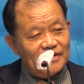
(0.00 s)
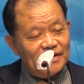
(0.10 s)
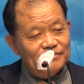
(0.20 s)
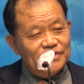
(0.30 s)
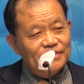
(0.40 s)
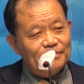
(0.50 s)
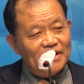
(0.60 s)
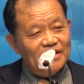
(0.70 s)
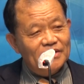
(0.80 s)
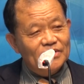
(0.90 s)

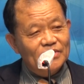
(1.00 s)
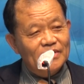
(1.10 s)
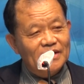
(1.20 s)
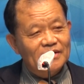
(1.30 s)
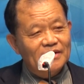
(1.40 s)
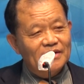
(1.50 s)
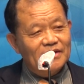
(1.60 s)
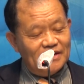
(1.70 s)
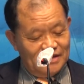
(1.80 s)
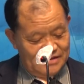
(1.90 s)
38년 동안을
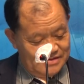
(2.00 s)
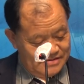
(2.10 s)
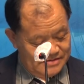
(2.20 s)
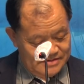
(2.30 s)
이렇게